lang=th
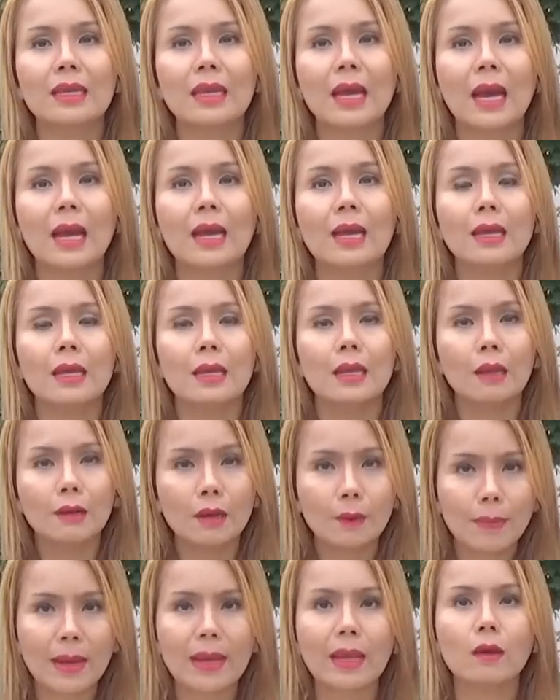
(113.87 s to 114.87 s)
นะคะ แล้ว
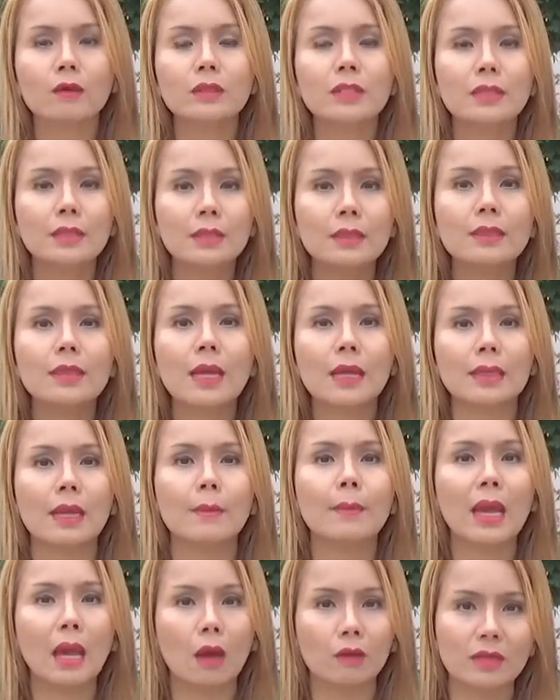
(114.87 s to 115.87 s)
ทำไมเขาถึงเลือก
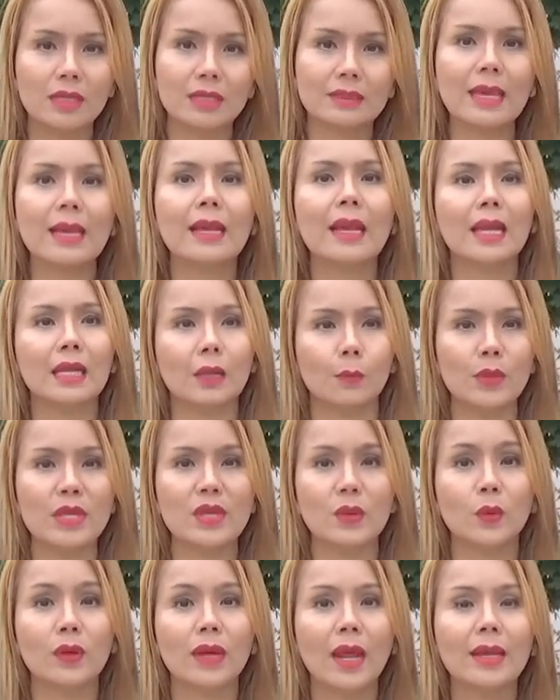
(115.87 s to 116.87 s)
ทำไมเขาถึงแต่งงานกับผู้ห
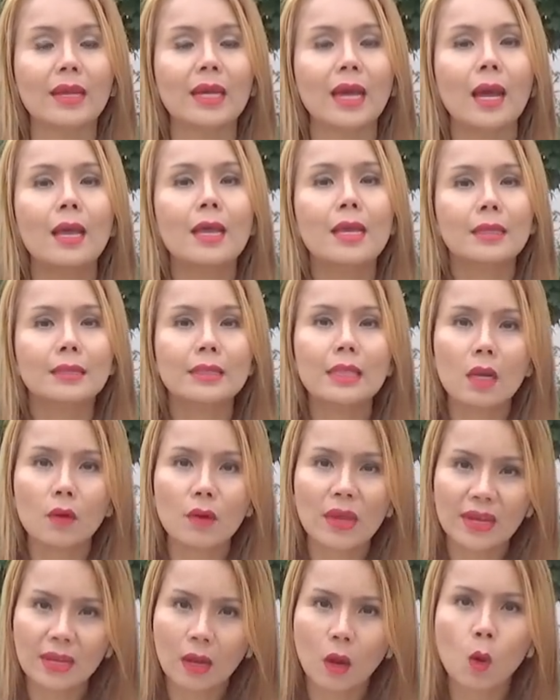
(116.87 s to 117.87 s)
ญิงคนนั้นนะคะที่เรา
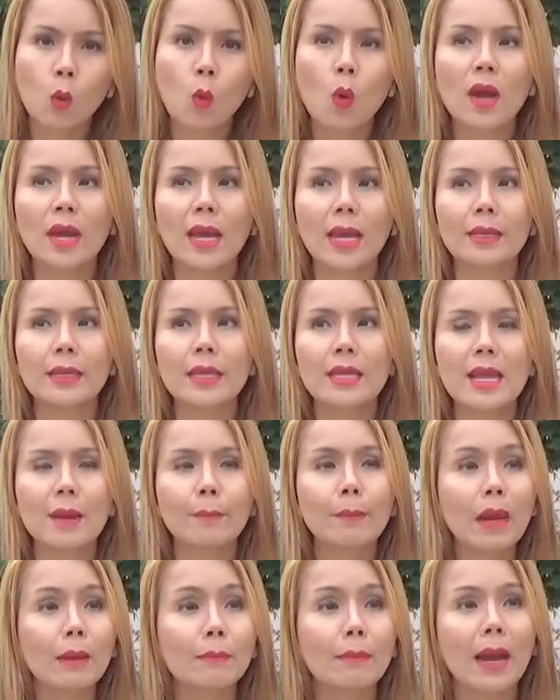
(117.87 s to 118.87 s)
เห็นเขาควงกันเยอะ
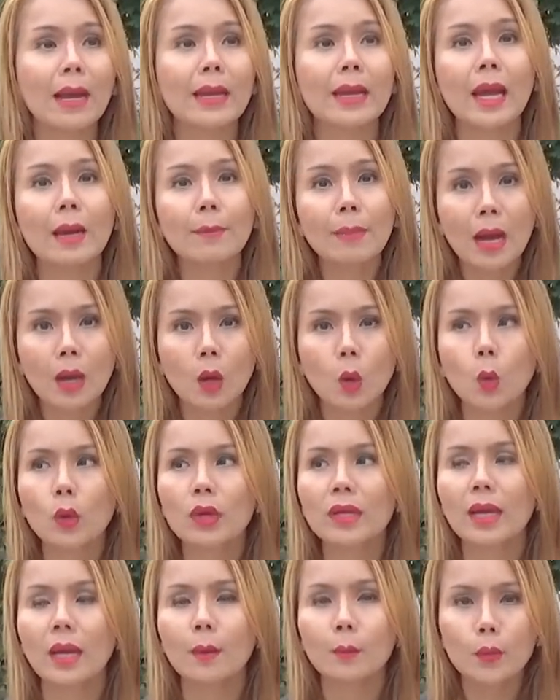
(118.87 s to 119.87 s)
แยะมากมายนะคะบางค
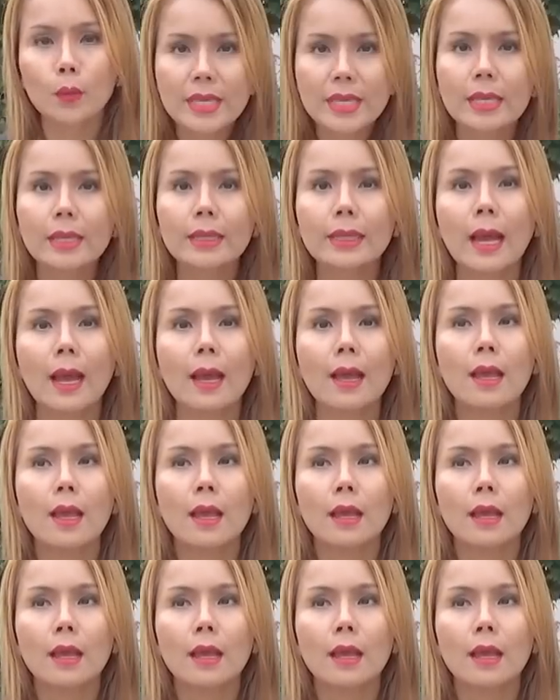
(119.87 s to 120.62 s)
นนะคะหญิงเนี่ย